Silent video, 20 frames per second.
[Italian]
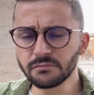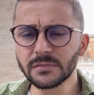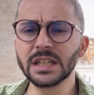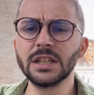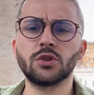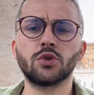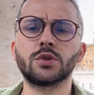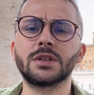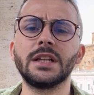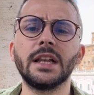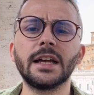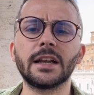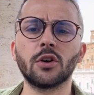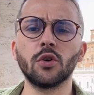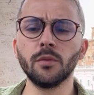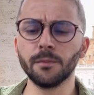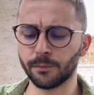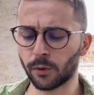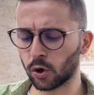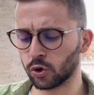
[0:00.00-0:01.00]
Su Silere
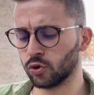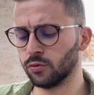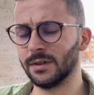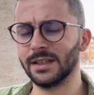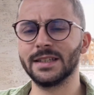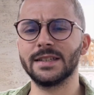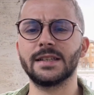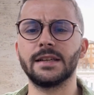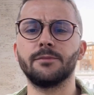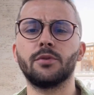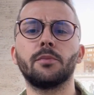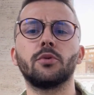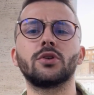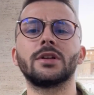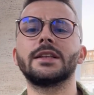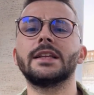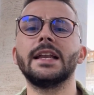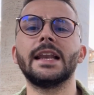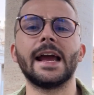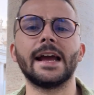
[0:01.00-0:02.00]
non posso, ma ad esempio
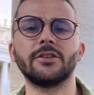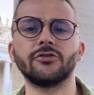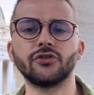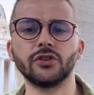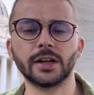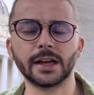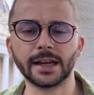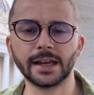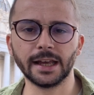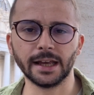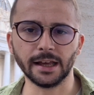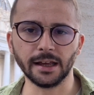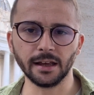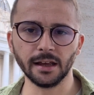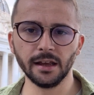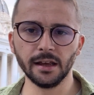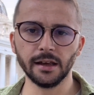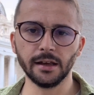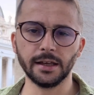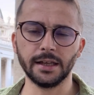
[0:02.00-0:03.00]
potete leggere che
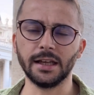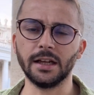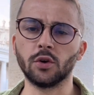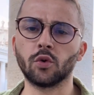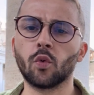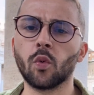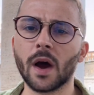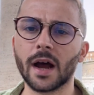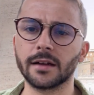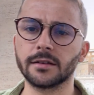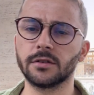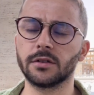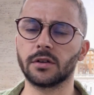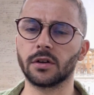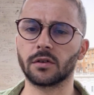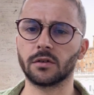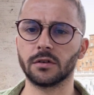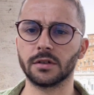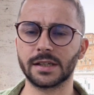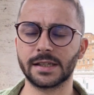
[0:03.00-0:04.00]
il
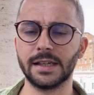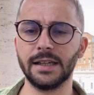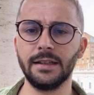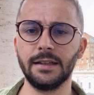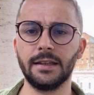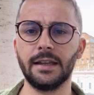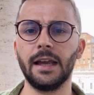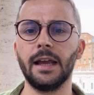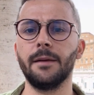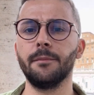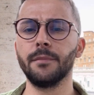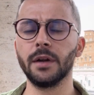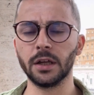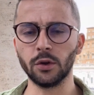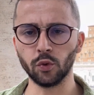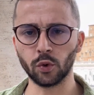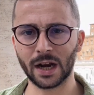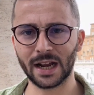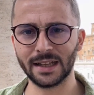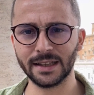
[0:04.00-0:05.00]
4 settembre,
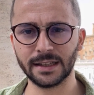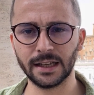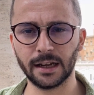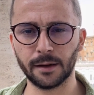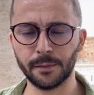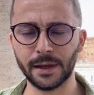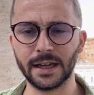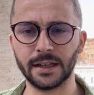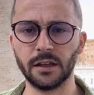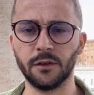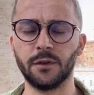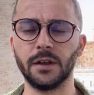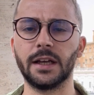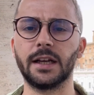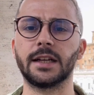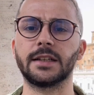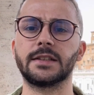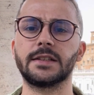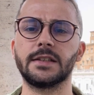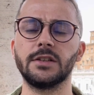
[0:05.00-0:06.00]
durante la
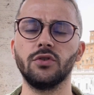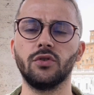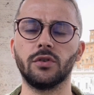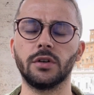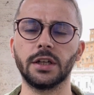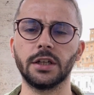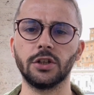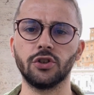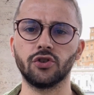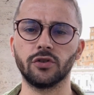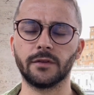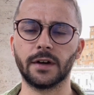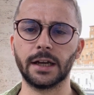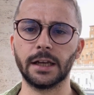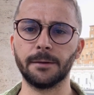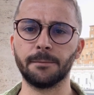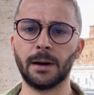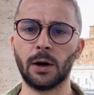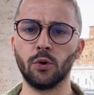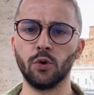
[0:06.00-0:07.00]
beatificazione di
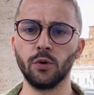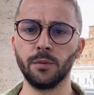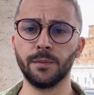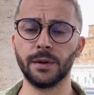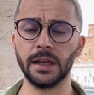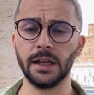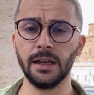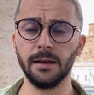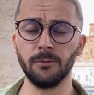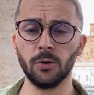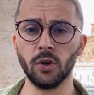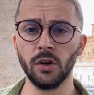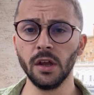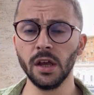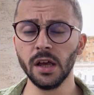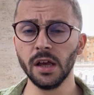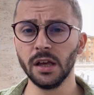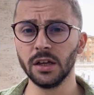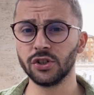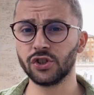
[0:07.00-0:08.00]
Giovanni Paolo I,
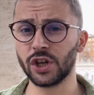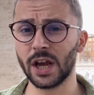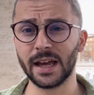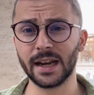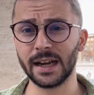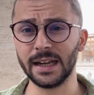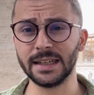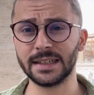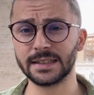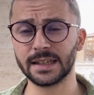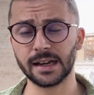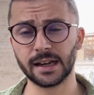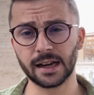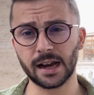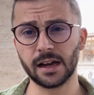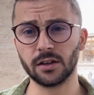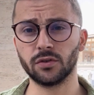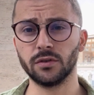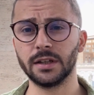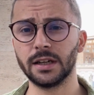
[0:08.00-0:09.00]
c'era il
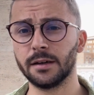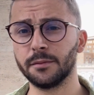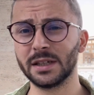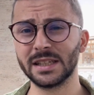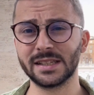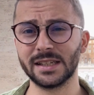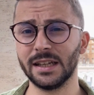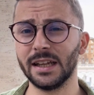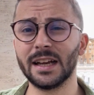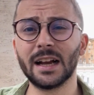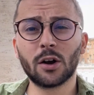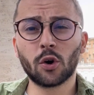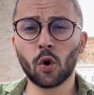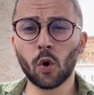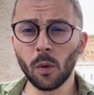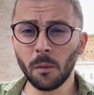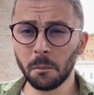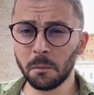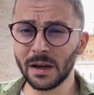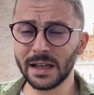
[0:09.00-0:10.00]
sagrato della basilica
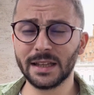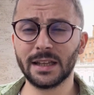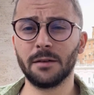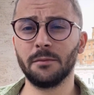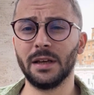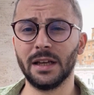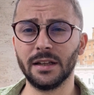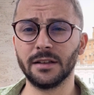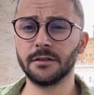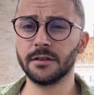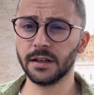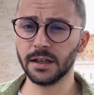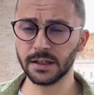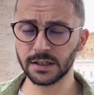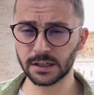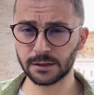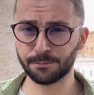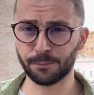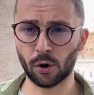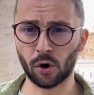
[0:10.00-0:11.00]
completamente
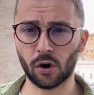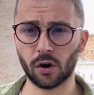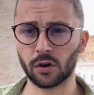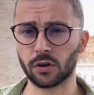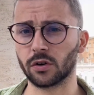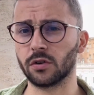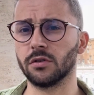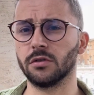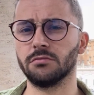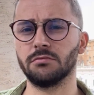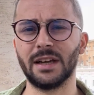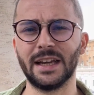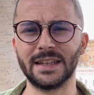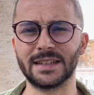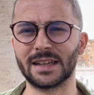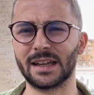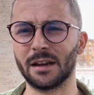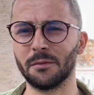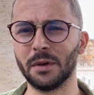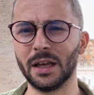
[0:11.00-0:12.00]
sporco,
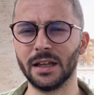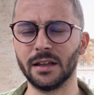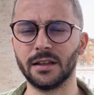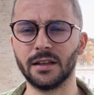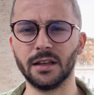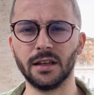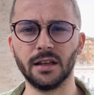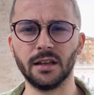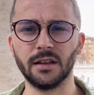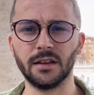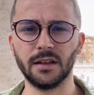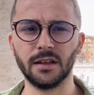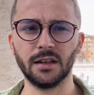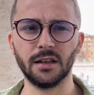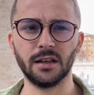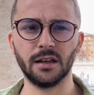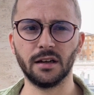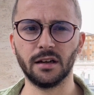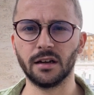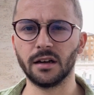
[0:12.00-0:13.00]
escrementi
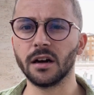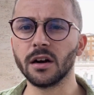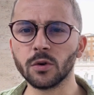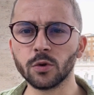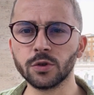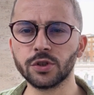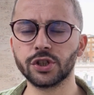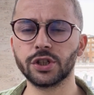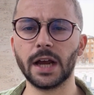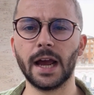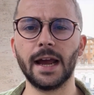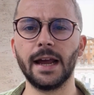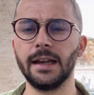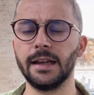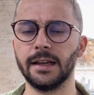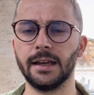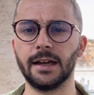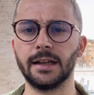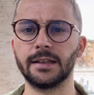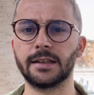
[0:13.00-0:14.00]
di eh,
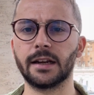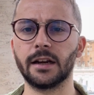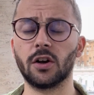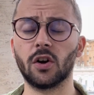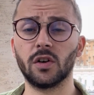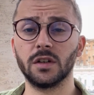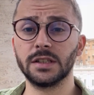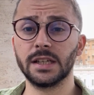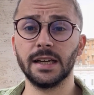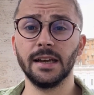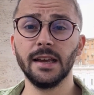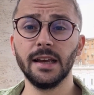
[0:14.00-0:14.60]
uccelli, altre cose